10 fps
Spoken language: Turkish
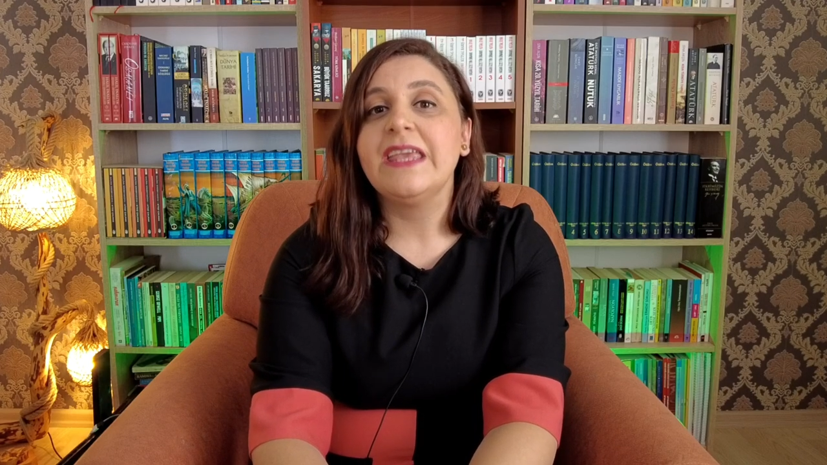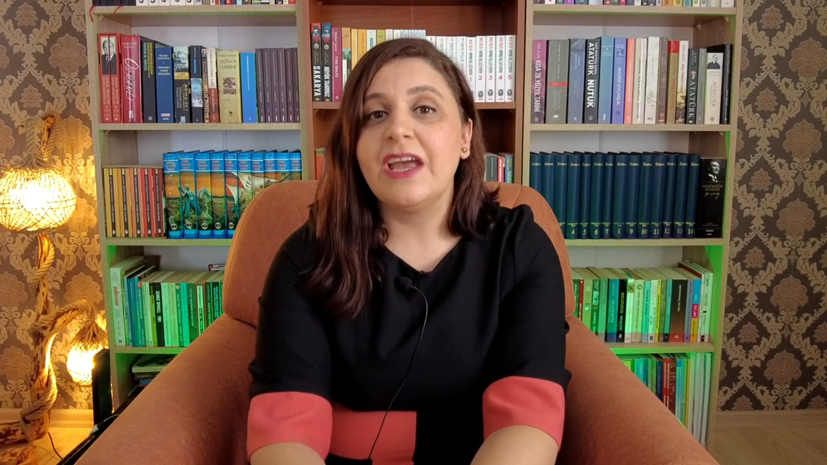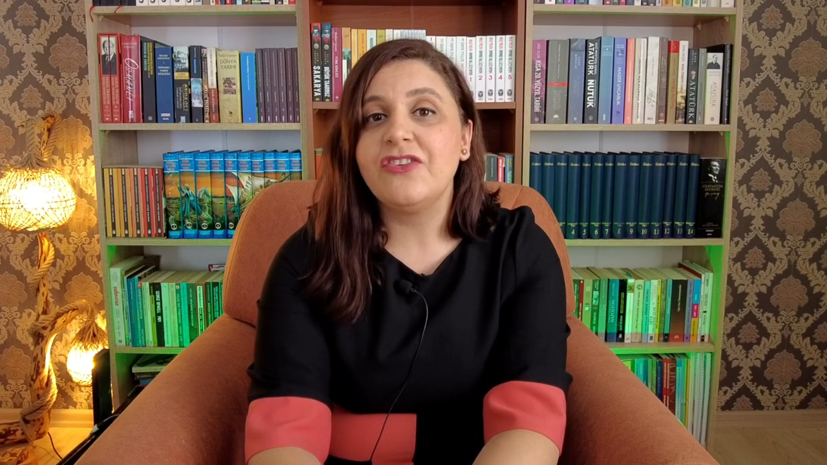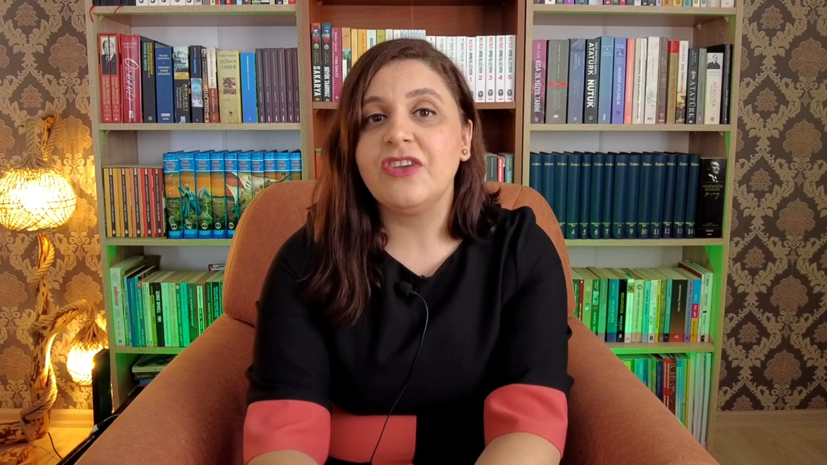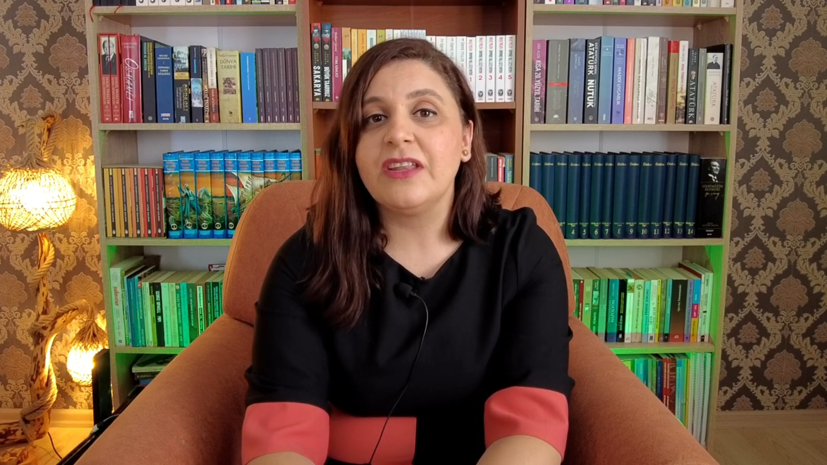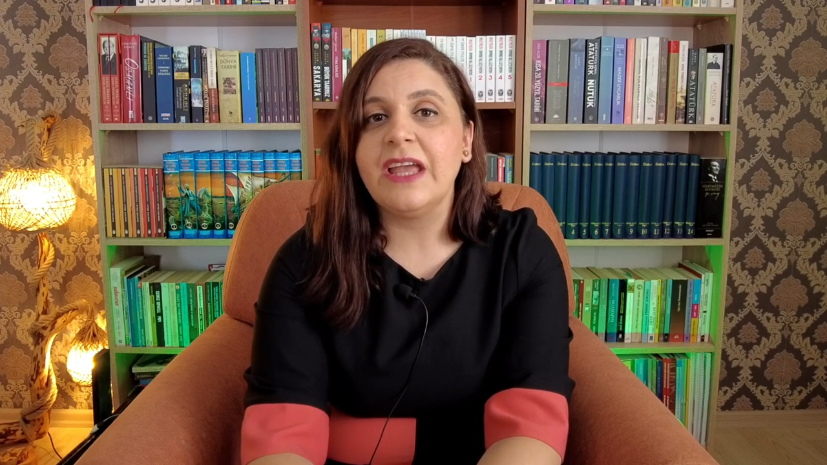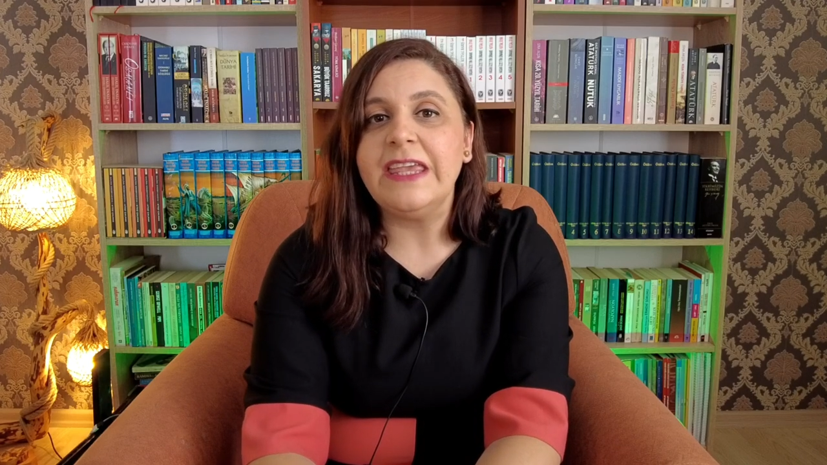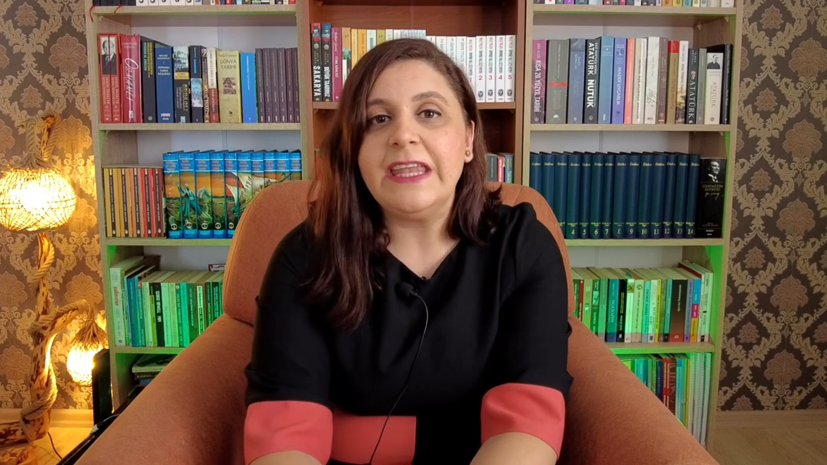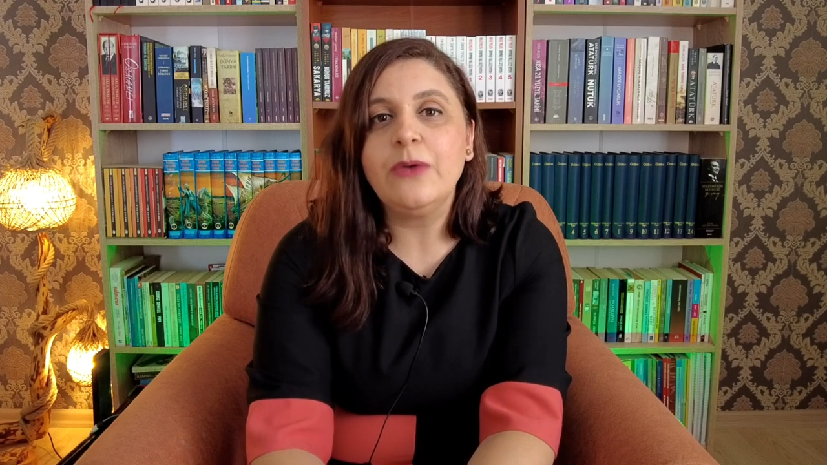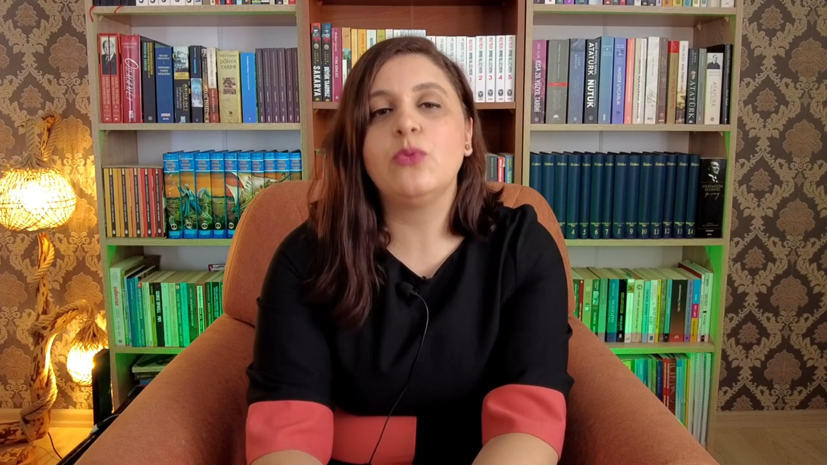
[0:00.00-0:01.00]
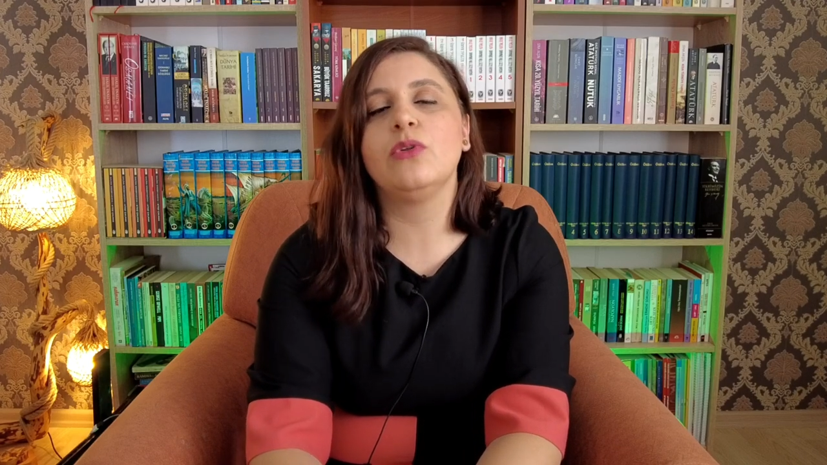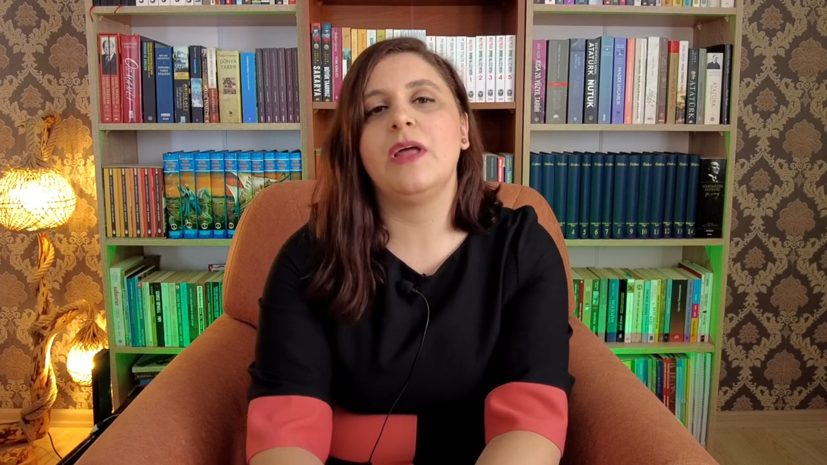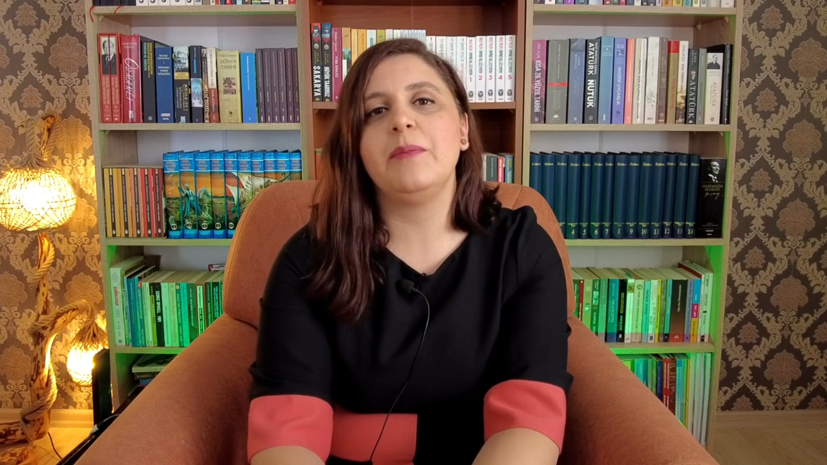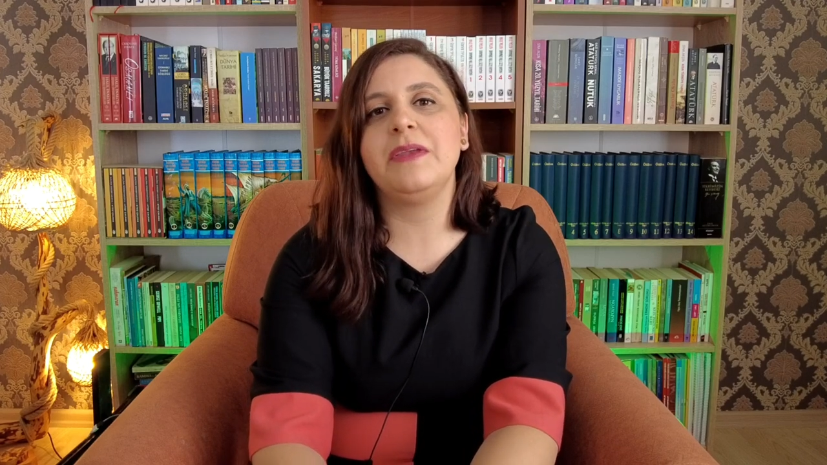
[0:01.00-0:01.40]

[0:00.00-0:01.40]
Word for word: gerçekten yeni kurulan